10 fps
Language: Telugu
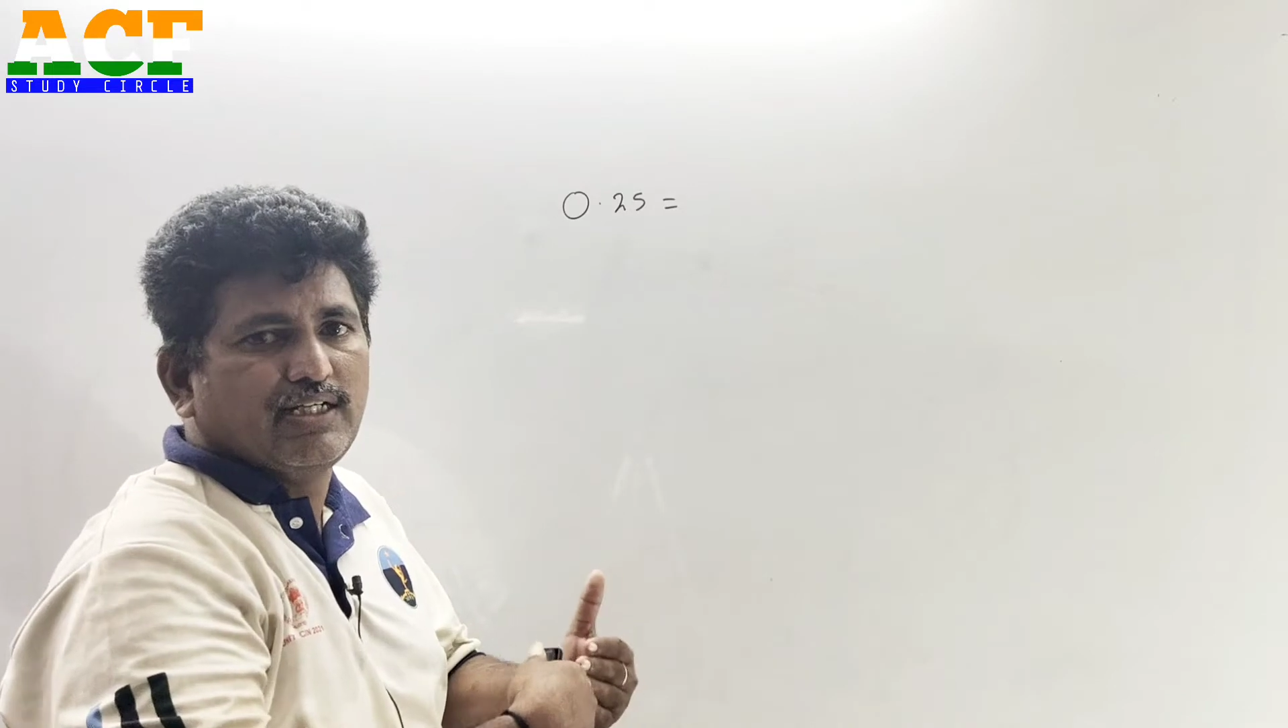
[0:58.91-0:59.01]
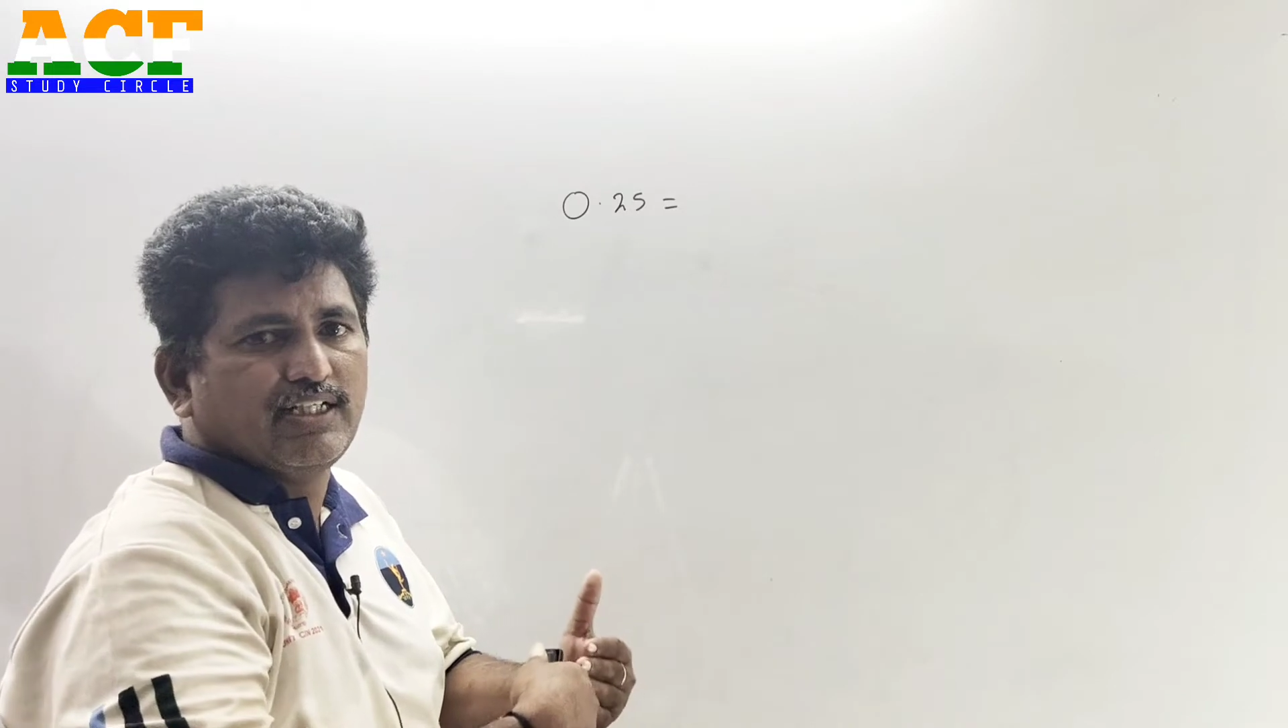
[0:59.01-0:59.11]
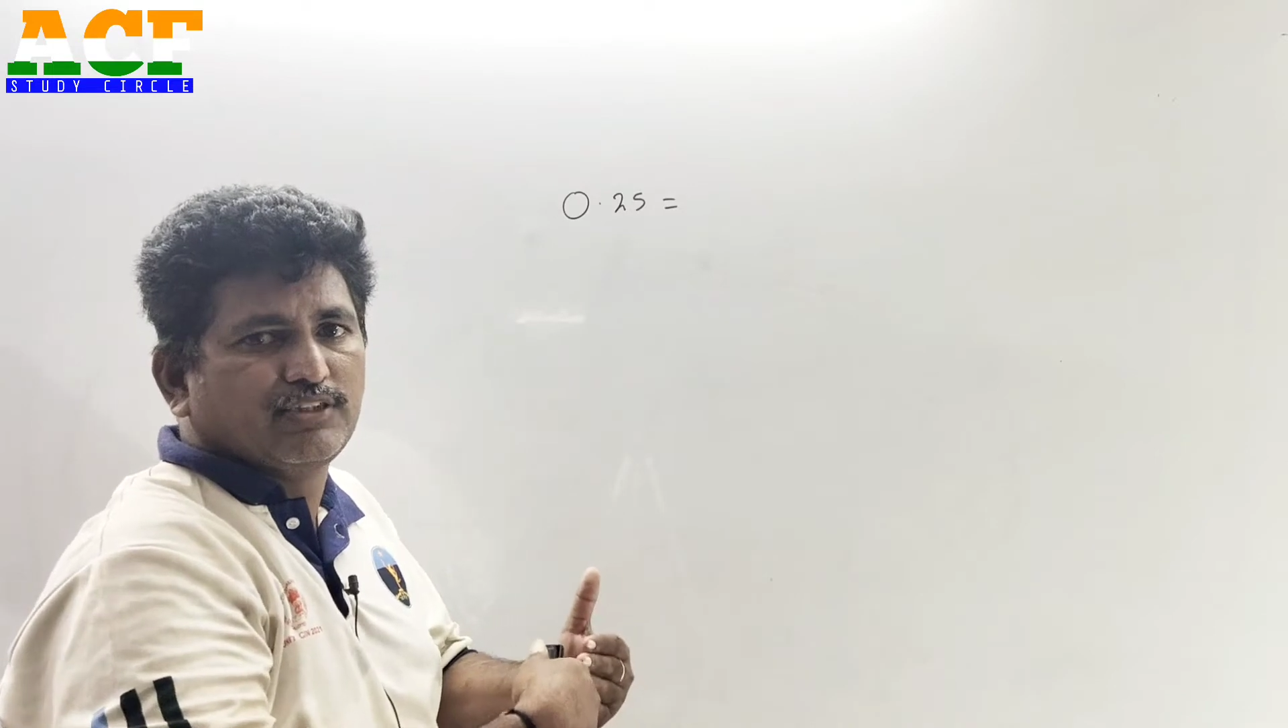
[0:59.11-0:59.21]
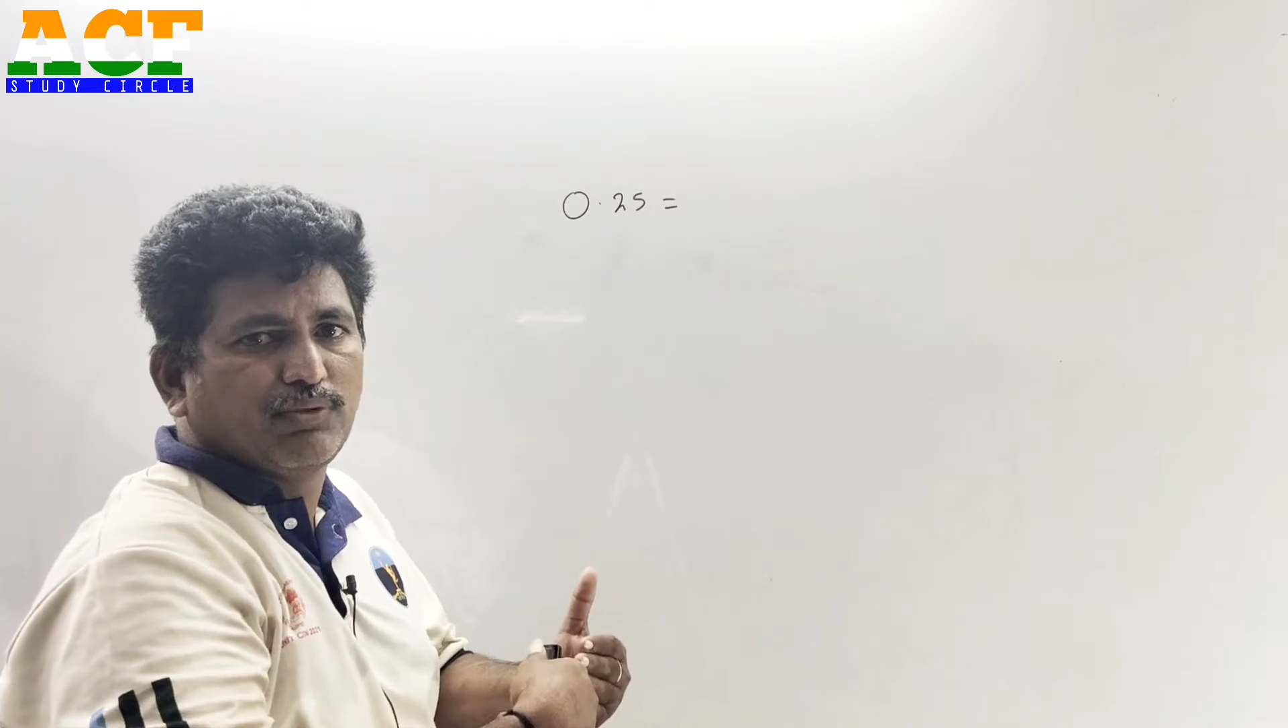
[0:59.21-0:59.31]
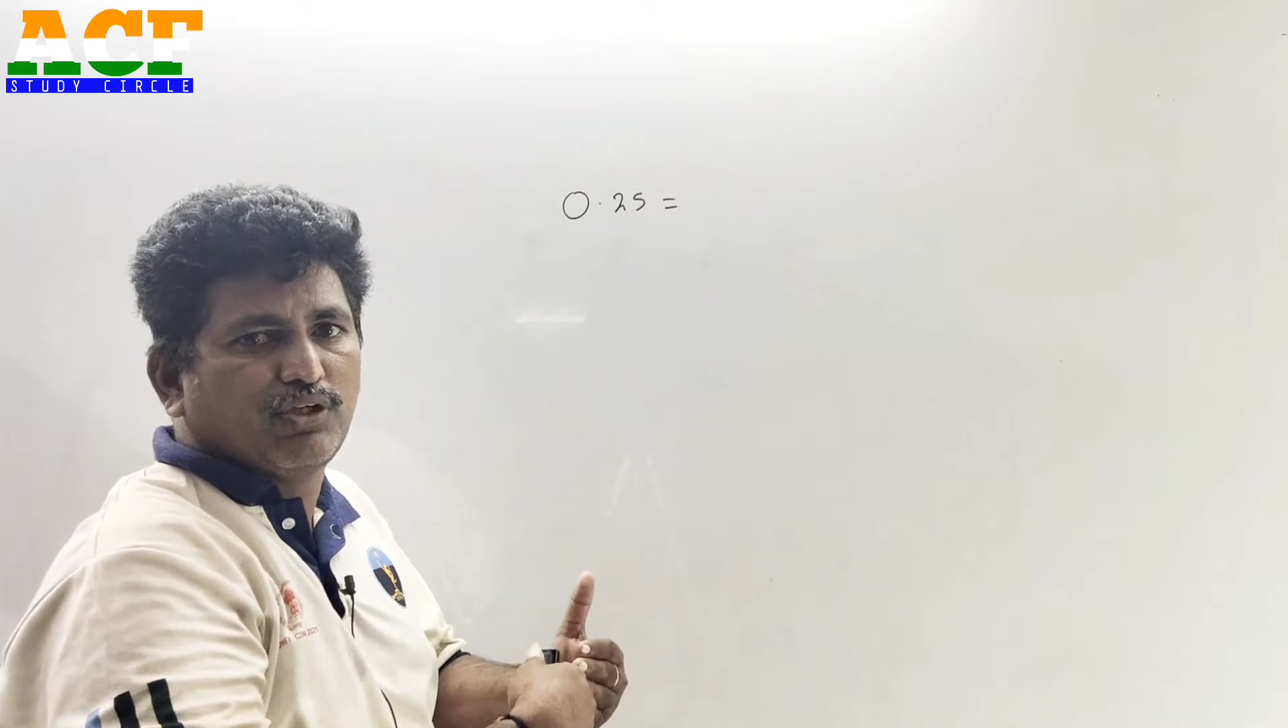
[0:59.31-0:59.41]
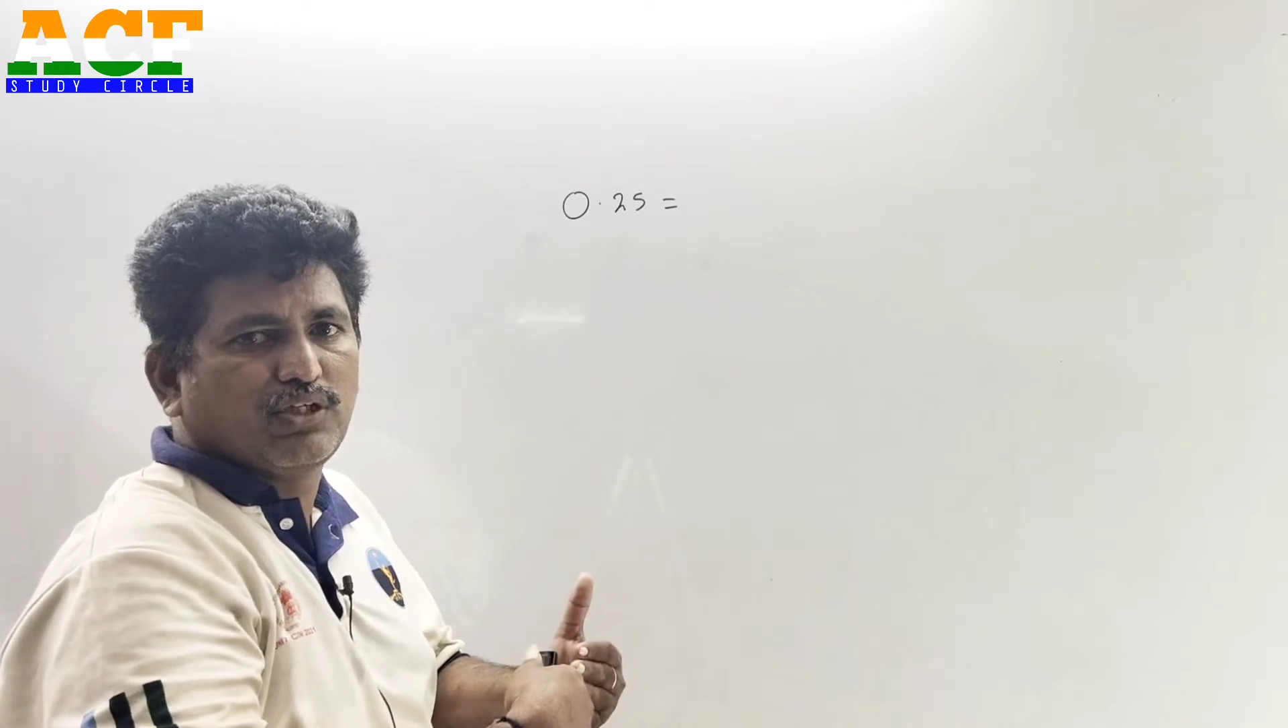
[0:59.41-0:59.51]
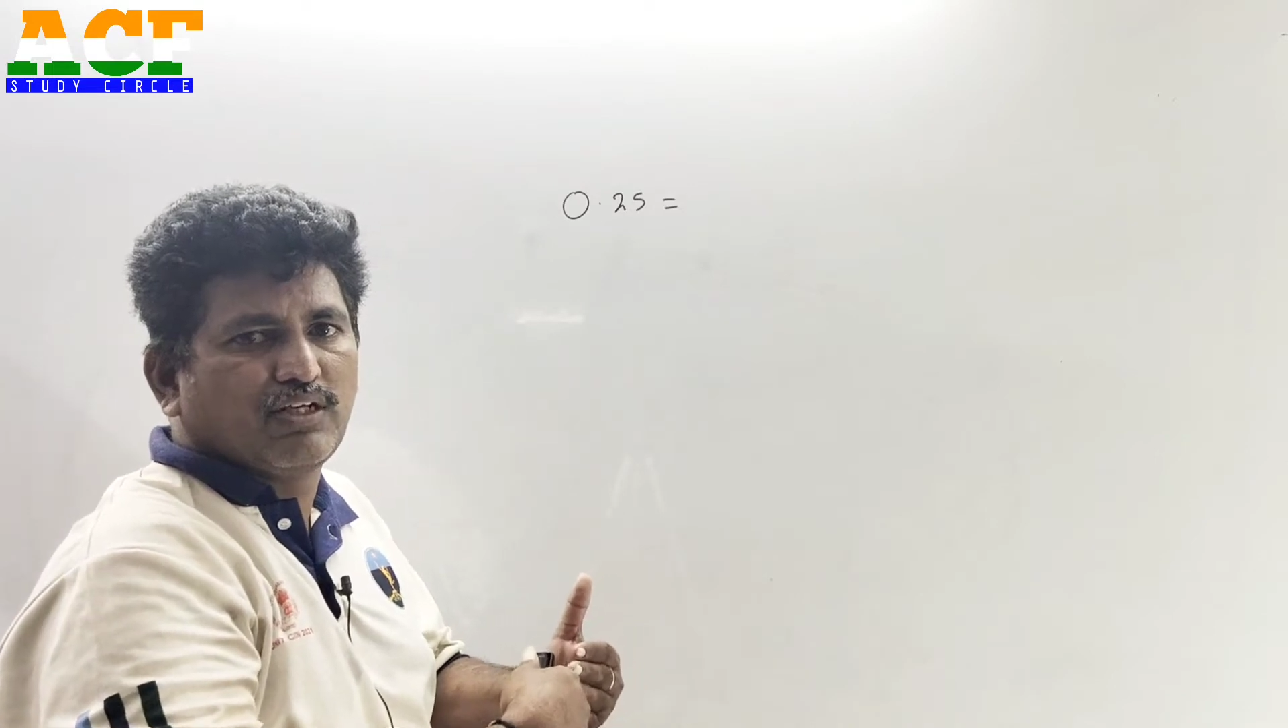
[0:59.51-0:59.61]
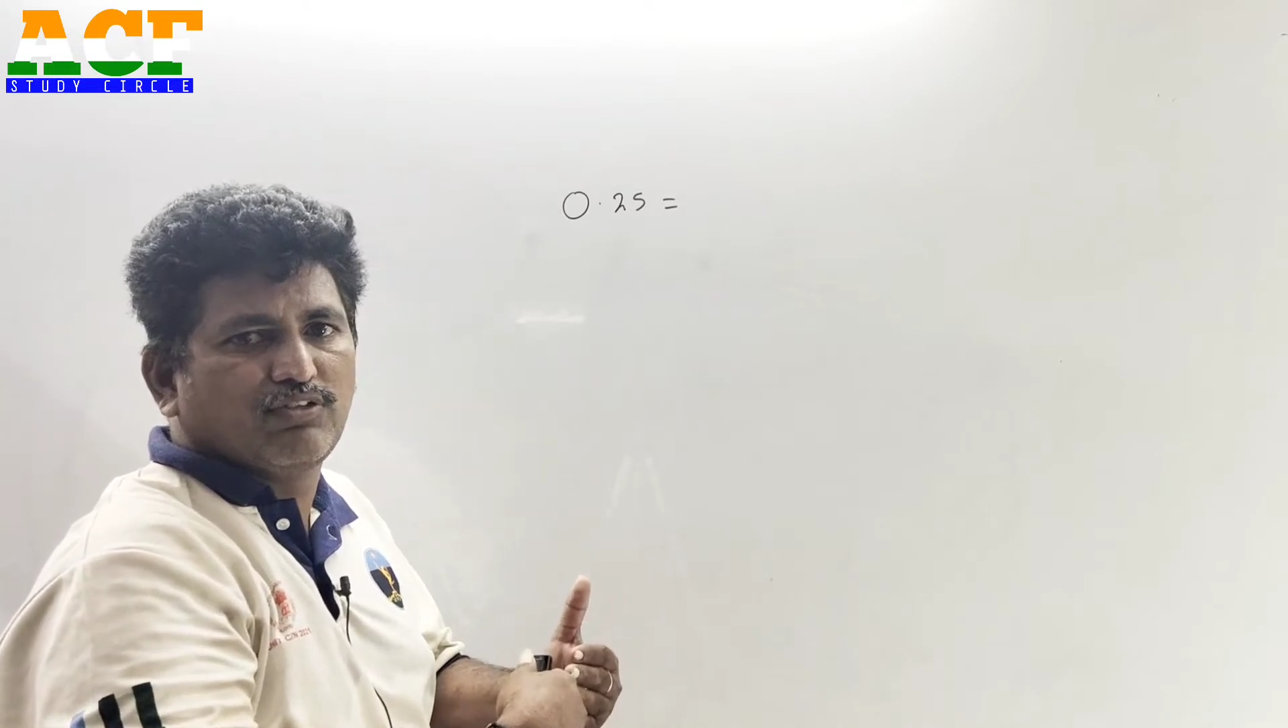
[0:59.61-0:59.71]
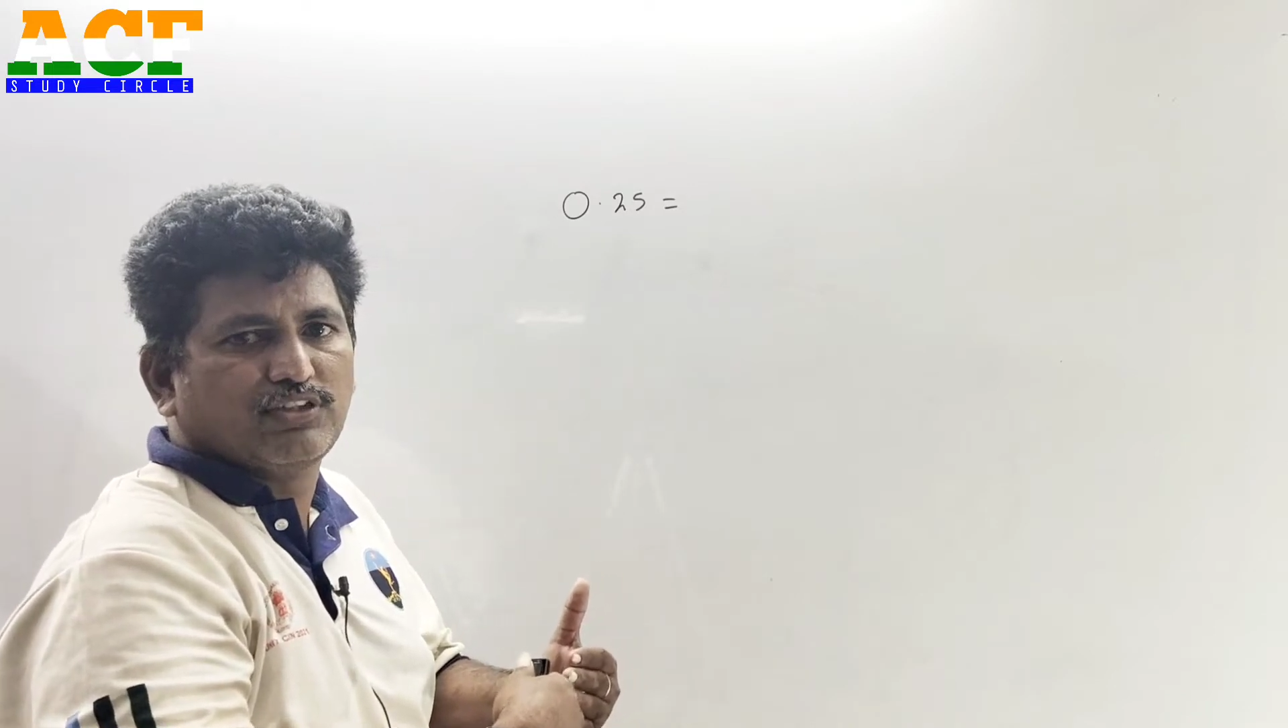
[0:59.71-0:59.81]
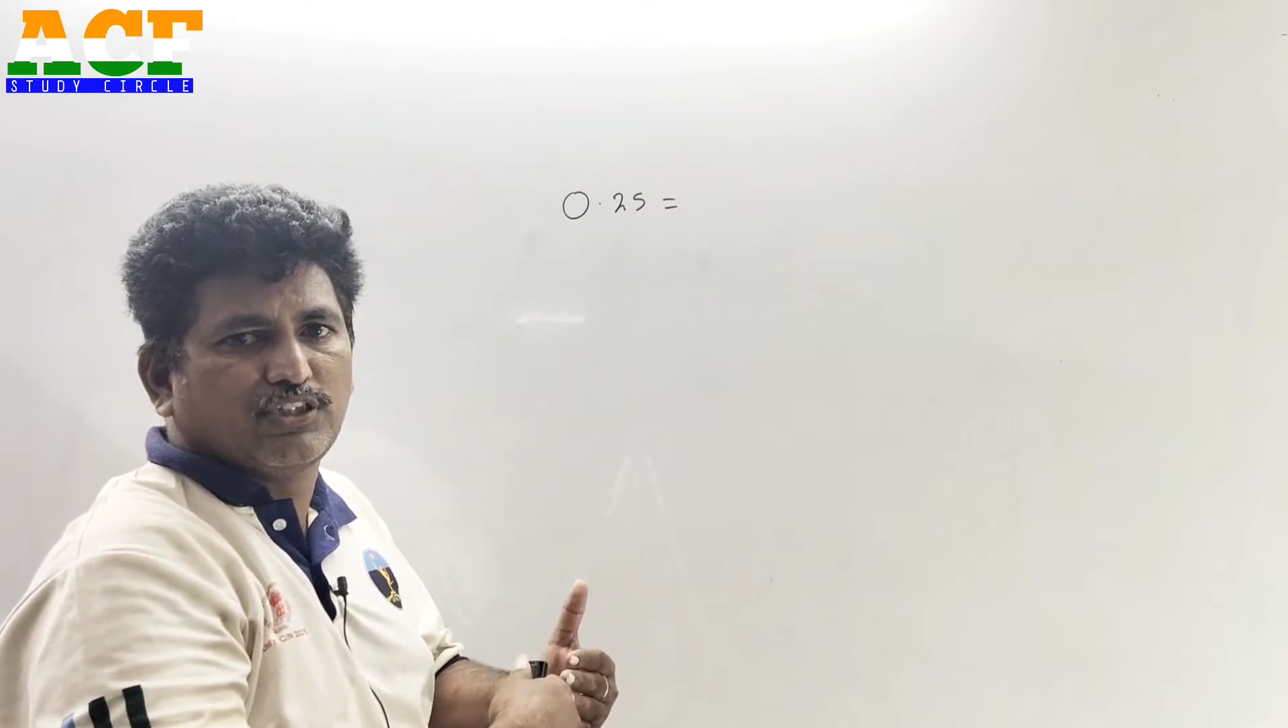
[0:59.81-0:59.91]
డెసిమల్లో కన్వర్ట్